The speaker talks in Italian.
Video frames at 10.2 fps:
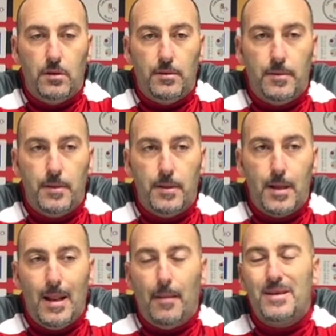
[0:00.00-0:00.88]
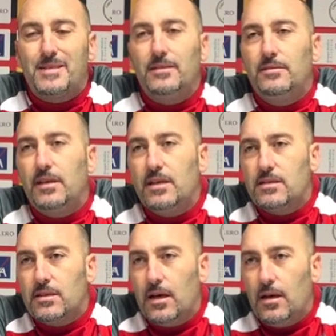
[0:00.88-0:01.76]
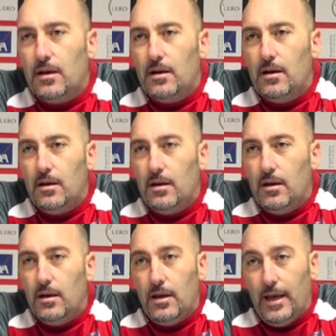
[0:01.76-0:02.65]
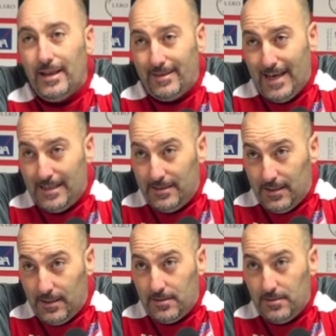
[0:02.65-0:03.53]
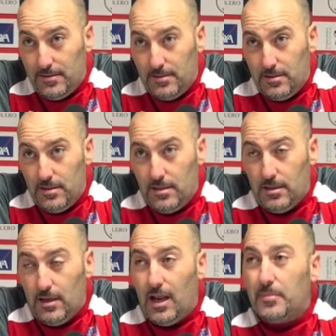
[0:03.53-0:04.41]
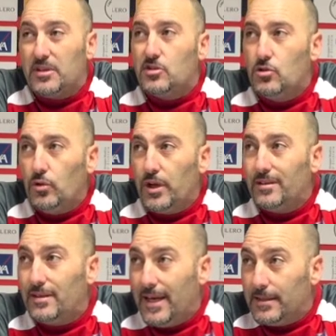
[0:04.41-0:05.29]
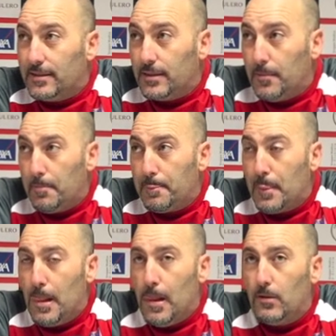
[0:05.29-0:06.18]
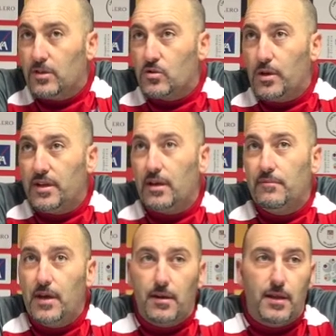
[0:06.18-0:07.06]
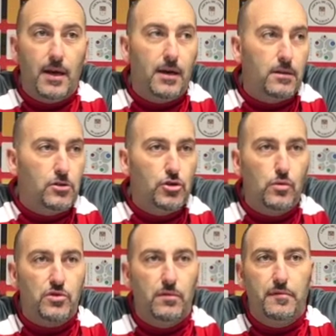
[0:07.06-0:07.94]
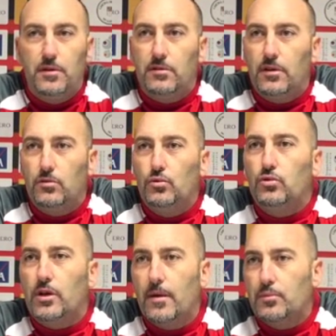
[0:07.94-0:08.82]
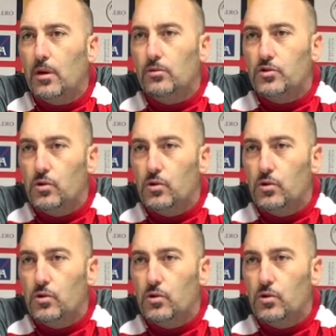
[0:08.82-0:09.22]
mm, la pesantezza è tanta, la pressione è tanta. Una squadra che viene da 5 sconfitte in tutto il campionato l'anno